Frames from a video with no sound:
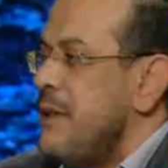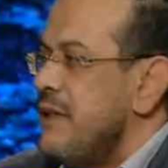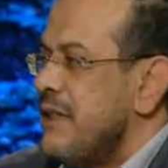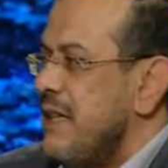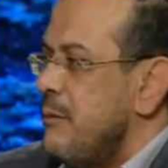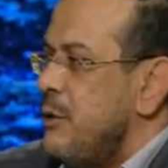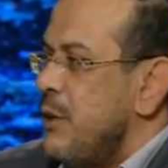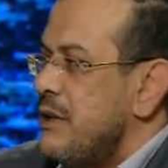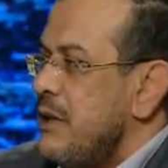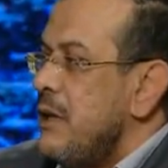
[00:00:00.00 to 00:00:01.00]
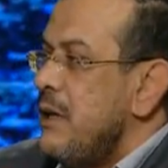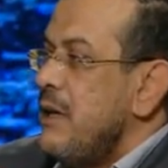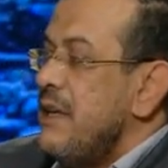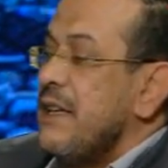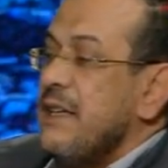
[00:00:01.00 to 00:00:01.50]
ينتج دهب دلوقتي
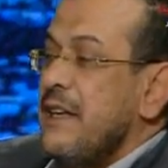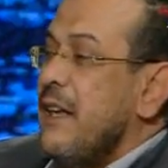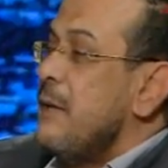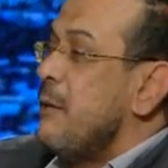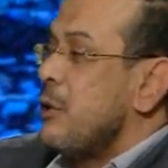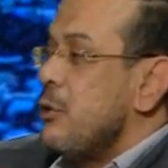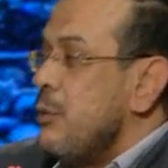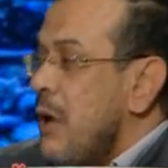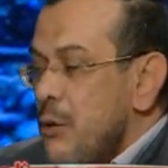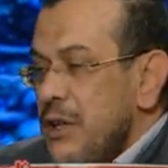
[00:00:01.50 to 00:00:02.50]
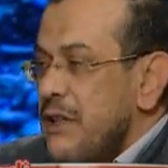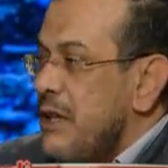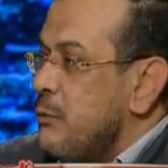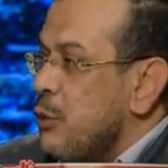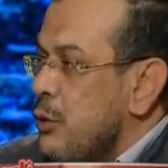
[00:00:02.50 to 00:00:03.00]
لكن انا اللي بطلبه او
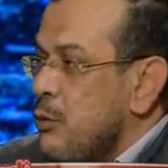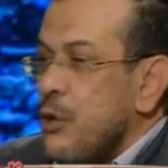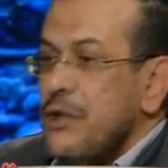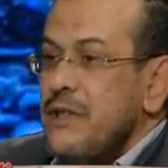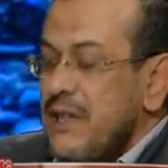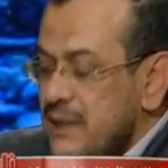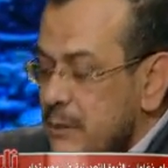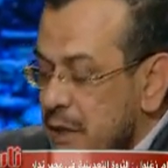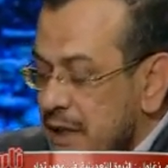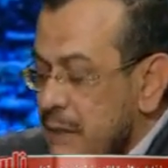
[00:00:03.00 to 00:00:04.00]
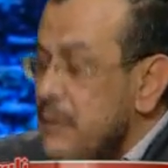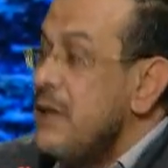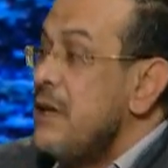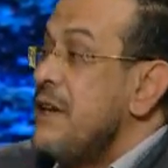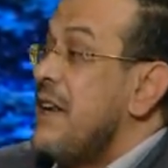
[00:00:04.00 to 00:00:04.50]
احنا اللي بنطلبه ان هذا
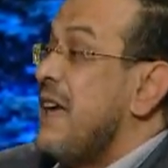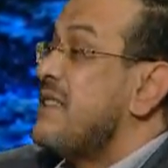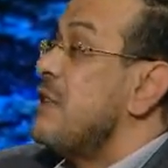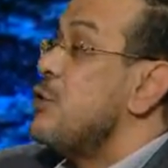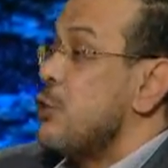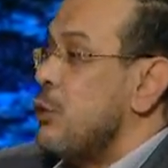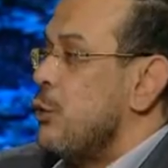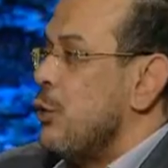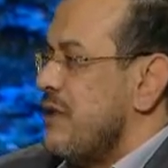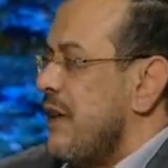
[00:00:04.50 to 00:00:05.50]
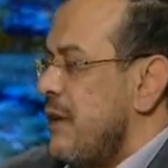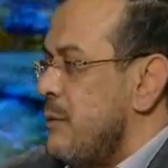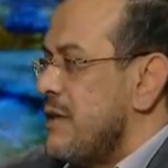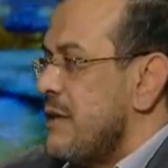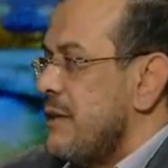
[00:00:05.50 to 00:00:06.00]
المنجم ممكن يكون
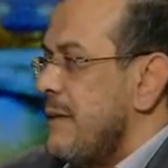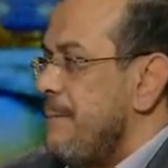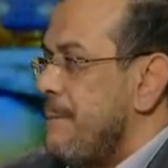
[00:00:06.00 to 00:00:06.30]
سامح فهمي